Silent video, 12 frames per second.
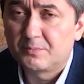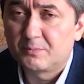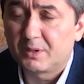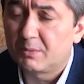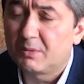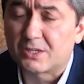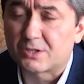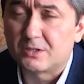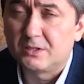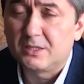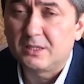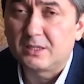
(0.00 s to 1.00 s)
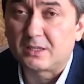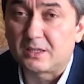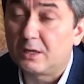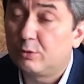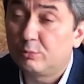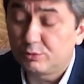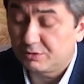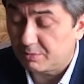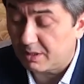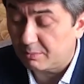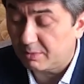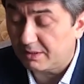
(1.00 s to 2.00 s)
Понимаешь? Я люблю
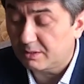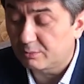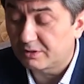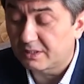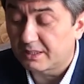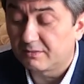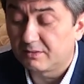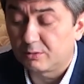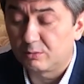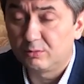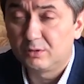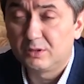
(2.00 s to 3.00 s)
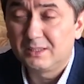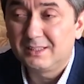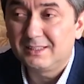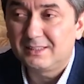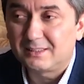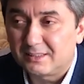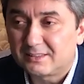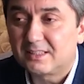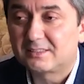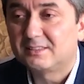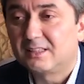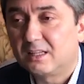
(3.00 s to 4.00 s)
тебя, и поэтому я так говорю. Если
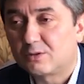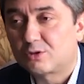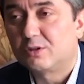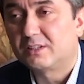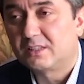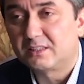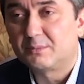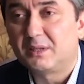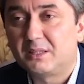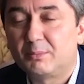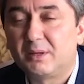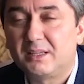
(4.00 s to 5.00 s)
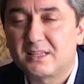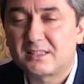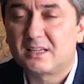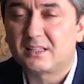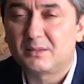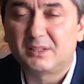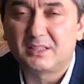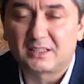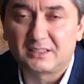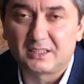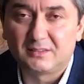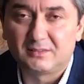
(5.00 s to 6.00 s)
я знала, что это тебе не полезно, я тебе так
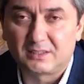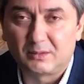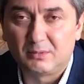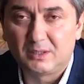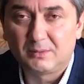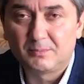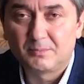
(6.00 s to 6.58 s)
не говорил бы.